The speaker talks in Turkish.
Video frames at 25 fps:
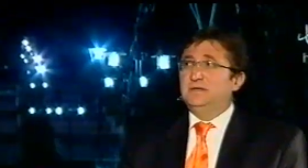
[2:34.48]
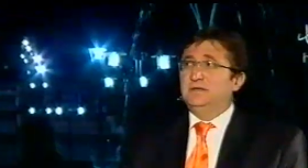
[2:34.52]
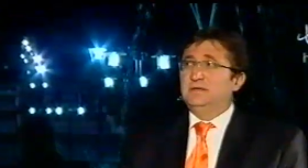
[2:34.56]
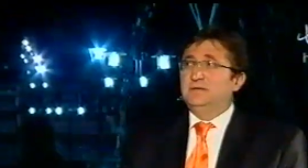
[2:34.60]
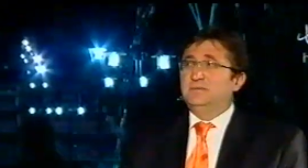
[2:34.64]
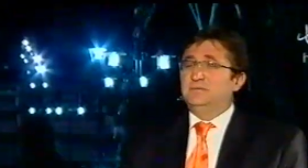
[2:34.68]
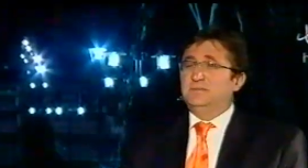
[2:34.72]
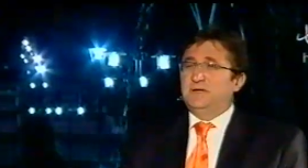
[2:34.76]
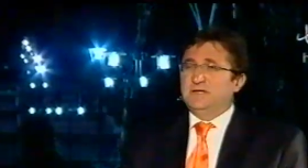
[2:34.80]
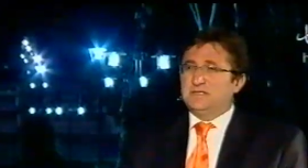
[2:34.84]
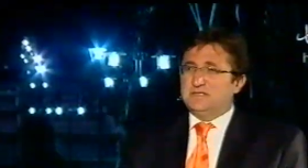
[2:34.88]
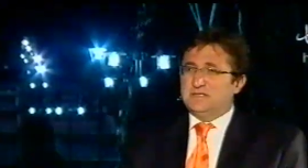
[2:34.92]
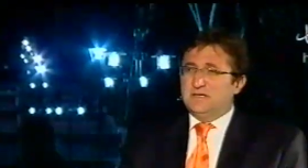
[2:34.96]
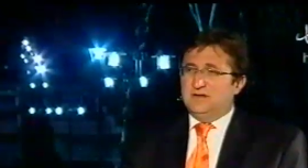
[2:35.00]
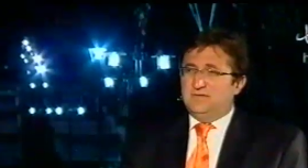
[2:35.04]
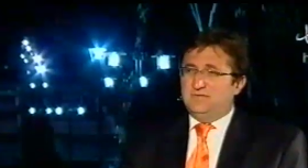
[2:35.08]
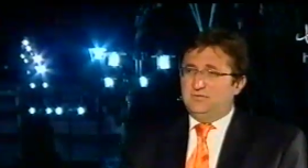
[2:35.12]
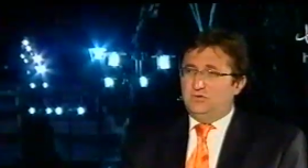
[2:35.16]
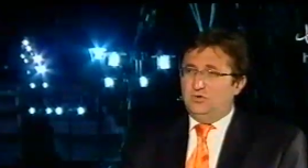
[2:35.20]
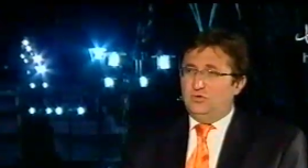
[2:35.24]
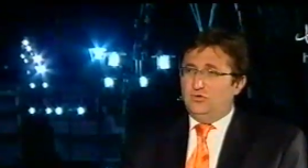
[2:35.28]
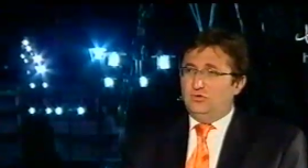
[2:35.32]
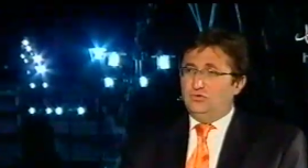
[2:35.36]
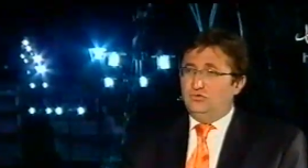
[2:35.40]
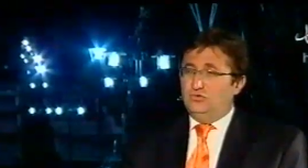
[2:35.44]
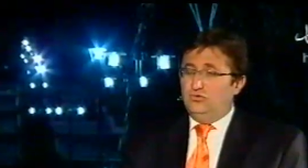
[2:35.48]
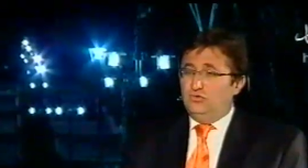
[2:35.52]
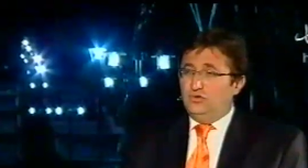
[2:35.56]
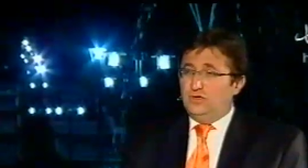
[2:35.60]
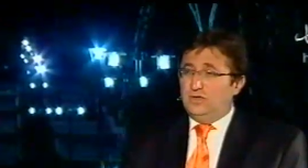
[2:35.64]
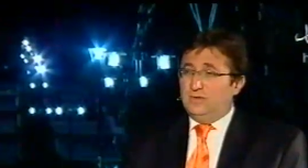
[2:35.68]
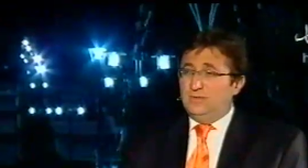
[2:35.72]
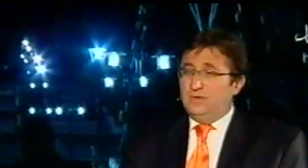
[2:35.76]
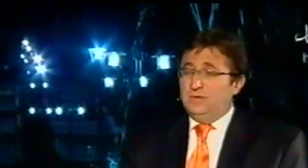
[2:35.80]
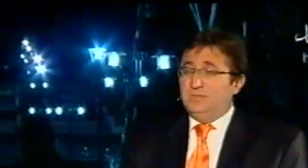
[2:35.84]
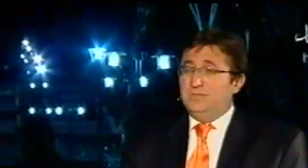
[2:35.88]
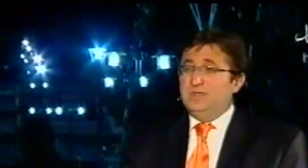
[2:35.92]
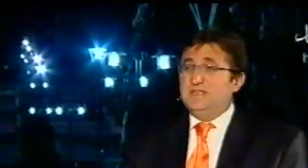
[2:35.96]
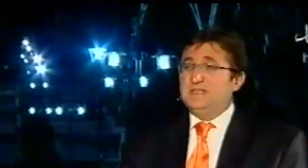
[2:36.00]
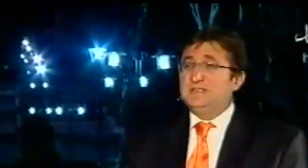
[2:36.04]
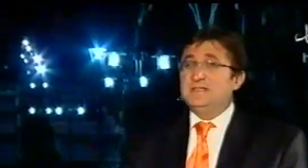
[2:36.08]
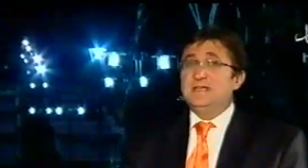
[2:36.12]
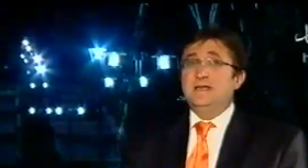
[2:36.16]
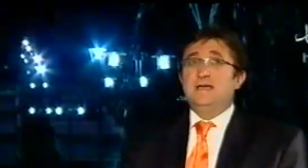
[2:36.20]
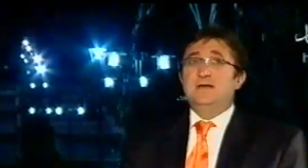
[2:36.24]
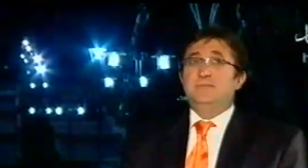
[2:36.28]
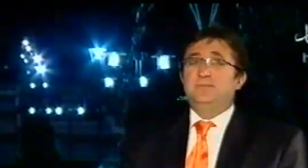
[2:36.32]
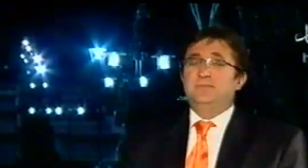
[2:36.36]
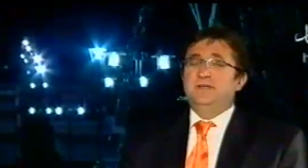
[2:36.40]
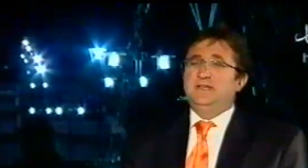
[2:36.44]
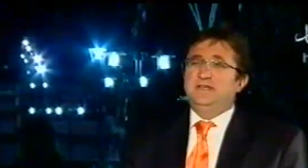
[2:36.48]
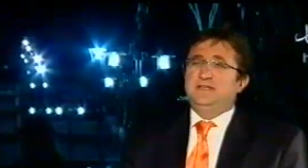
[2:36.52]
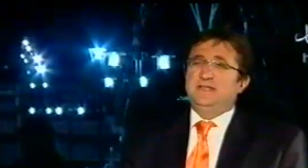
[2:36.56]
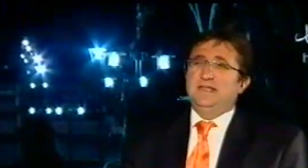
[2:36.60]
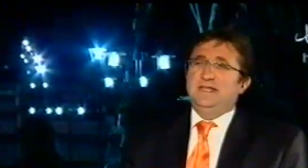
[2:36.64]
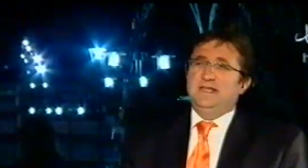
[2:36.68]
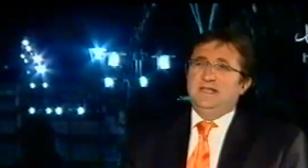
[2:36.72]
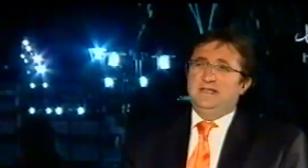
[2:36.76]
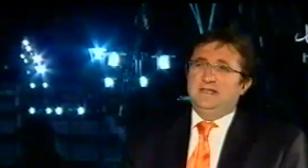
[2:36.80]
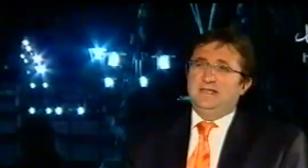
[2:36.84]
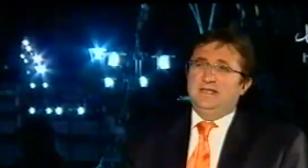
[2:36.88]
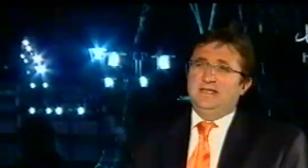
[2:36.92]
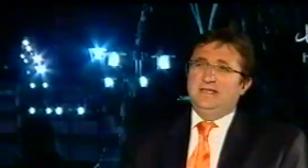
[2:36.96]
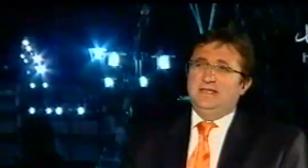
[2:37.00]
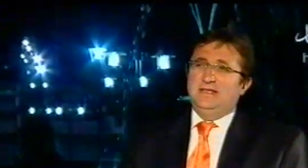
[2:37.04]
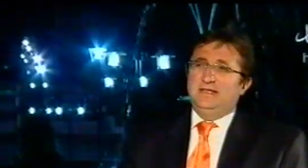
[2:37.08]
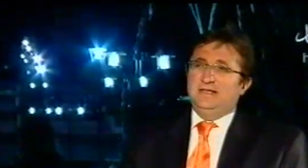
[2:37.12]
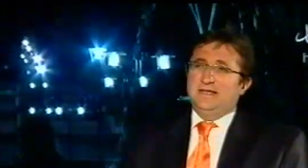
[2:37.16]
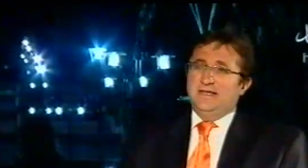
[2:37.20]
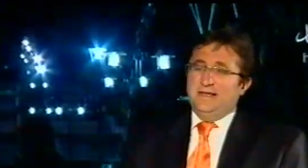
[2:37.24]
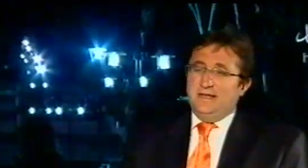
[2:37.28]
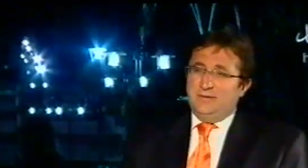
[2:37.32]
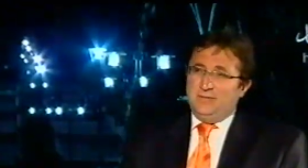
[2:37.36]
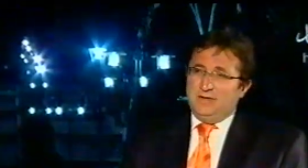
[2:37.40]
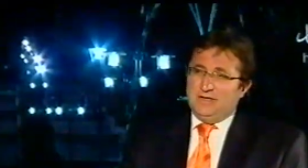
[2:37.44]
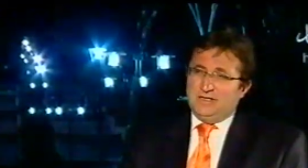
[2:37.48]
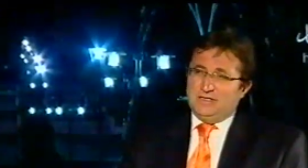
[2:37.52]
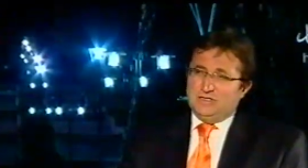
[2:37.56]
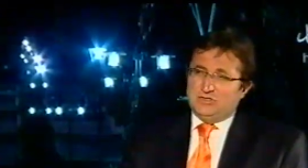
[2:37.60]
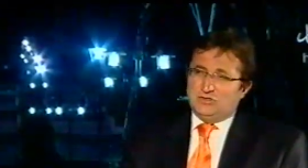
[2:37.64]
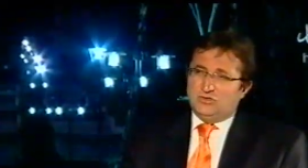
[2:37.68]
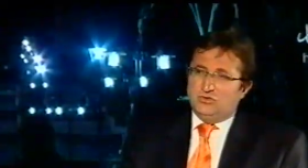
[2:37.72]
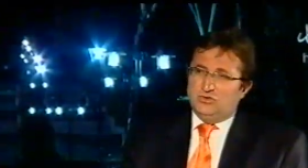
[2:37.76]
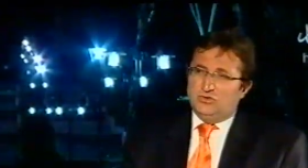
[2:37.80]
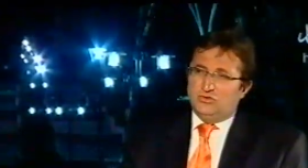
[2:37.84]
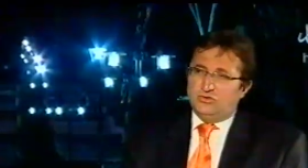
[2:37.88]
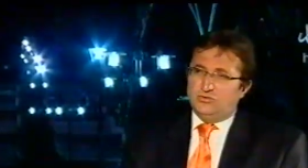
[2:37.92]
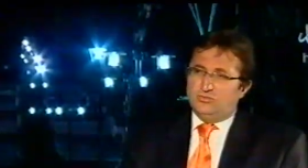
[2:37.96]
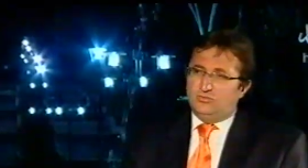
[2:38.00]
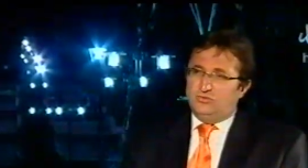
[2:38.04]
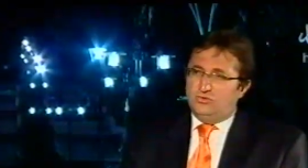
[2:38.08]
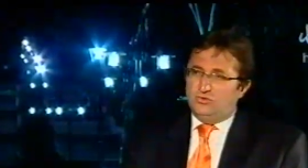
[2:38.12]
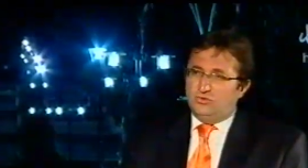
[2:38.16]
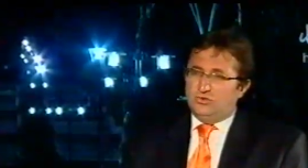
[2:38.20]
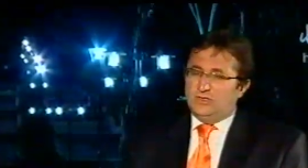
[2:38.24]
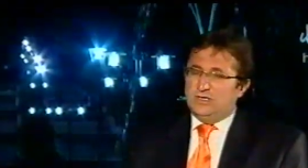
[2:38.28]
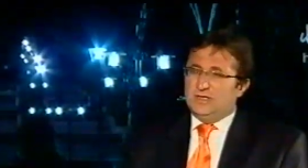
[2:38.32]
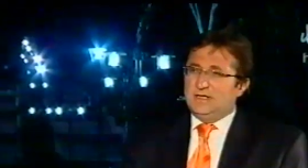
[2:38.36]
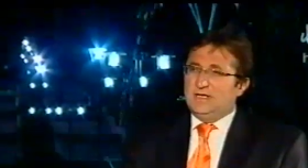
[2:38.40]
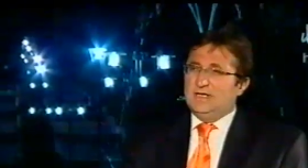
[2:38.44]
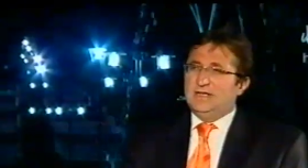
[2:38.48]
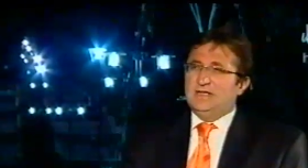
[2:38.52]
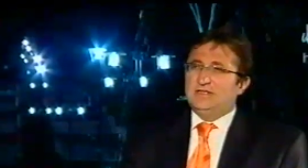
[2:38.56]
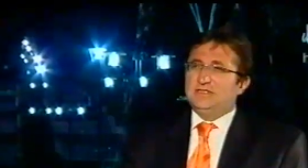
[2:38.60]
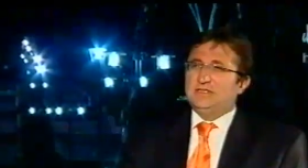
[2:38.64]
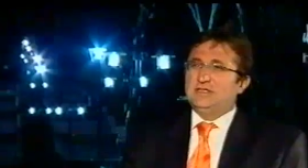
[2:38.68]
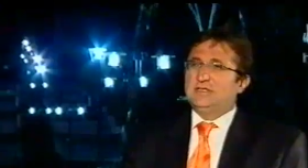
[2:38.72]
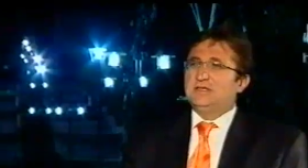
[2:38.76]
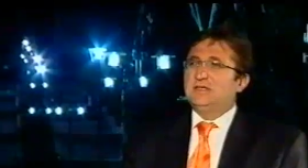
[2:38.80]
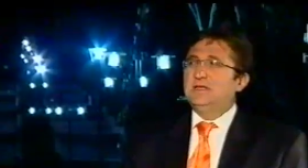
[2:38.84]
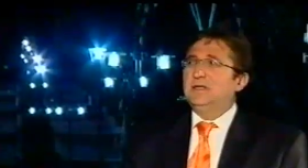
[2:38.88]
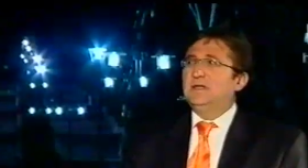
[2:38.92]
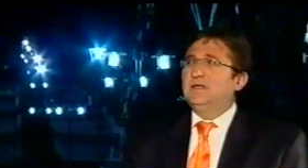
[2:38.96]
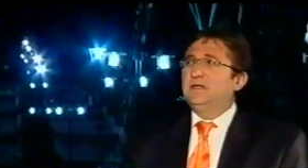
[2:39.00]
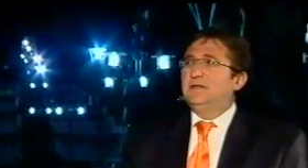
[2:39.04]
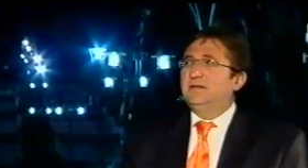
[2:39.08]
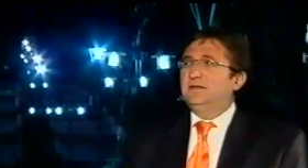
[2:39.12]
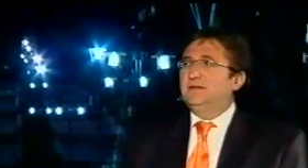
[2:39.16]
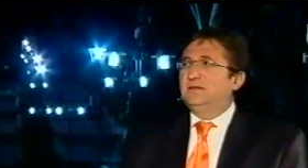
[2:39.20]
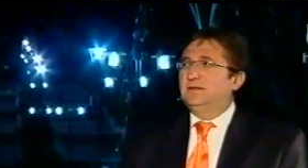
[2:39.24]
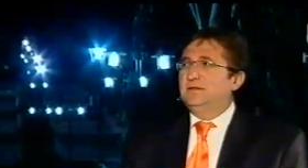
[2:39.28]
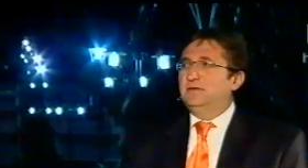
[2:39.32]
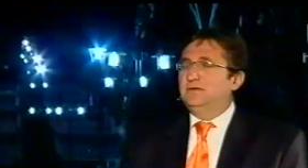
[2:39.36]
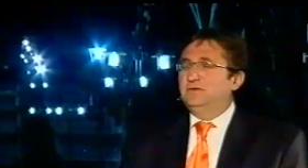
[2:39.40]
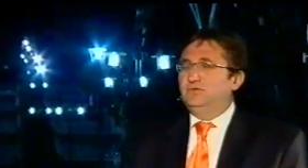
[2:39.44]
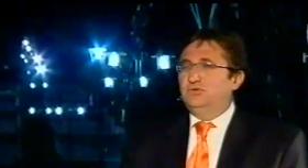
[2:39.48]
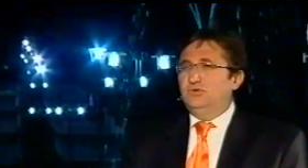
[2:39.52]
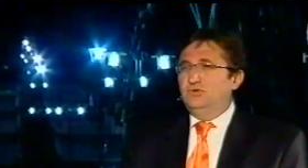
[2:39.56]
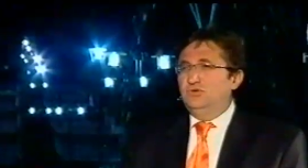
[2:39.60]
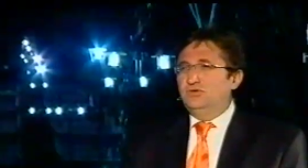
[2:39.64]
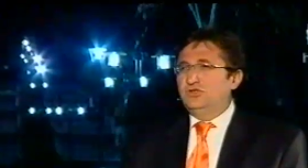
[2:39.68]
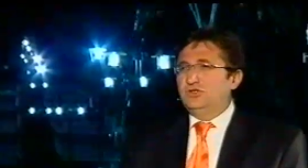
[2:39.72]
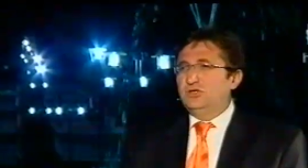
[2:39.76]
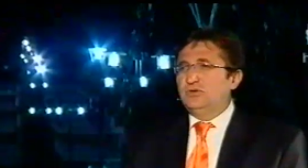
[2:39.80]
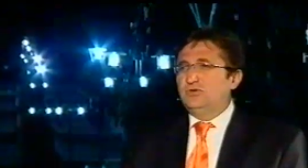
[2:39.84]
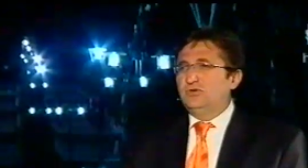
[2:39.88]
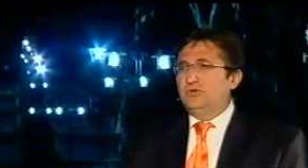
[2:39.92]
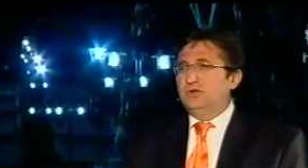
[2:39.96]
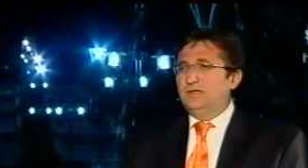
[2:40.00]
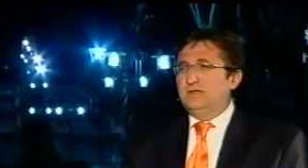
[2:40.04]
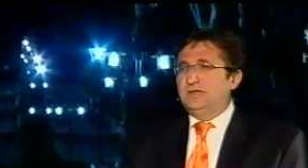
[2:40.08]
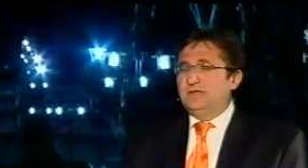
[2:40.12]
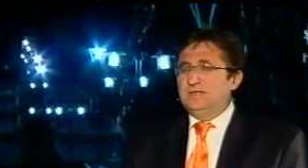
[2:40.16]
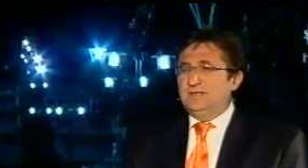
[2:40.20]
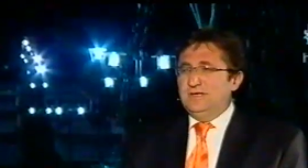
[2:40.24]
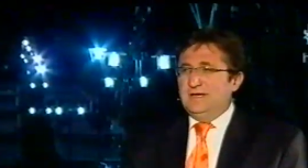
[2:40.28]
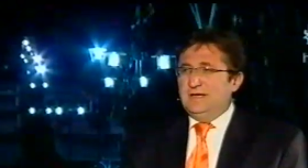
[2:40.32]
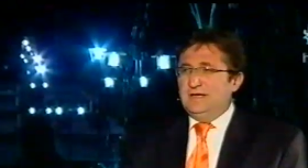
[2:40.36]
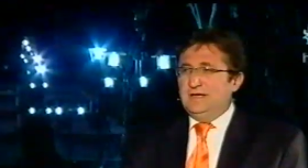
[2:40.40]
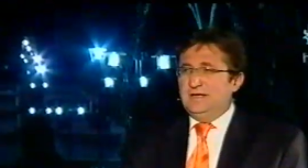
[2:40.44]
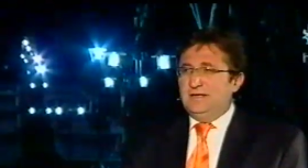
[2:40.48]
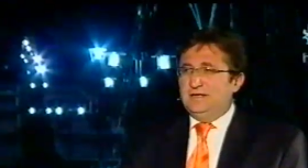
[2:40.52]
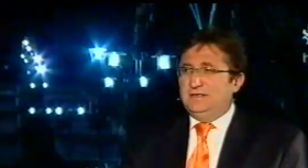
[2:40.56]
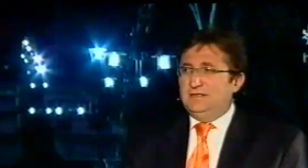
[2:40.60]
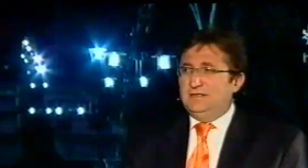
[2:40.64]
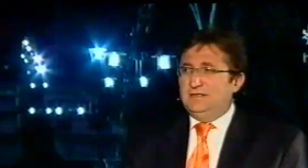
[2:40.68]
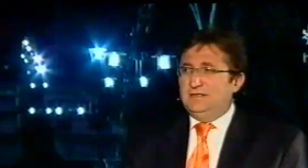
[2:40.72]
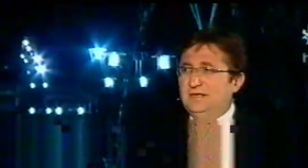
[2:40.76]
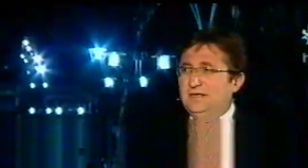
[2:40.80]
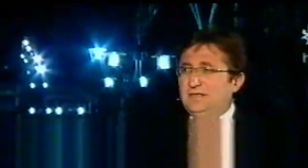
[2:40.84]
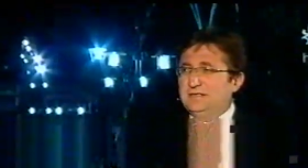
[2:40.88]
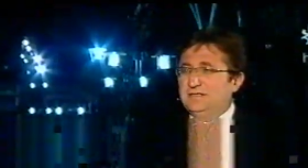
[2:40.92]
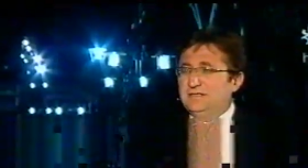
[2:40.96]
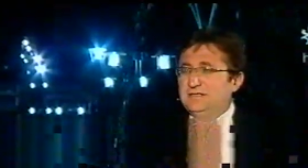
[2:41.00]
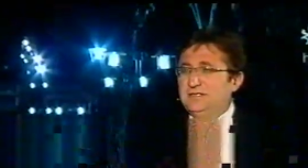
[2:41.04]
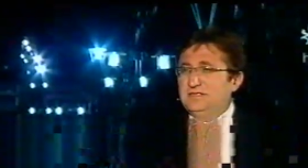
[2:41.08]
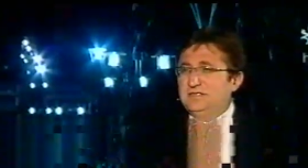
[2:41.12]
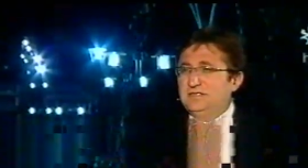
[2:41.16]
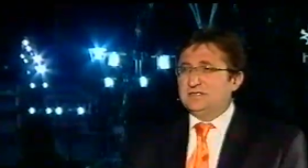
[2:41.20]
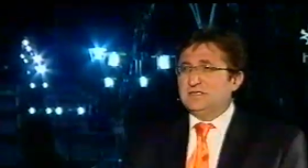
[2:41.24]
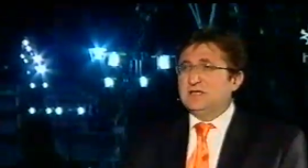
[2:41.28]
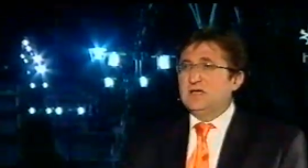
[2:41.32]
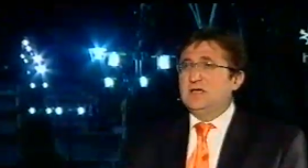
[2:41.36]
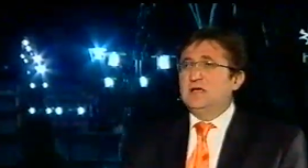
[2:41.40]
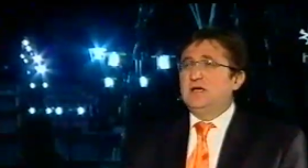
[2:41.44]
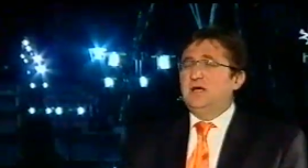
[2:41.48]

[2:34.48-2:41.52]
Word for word: e, masraflı olduğu gibi biz bir de ilgiyi denemek istiyoruz burada. Gelecek e, dönüşe göre de diğerlerini de hazırlayacağız.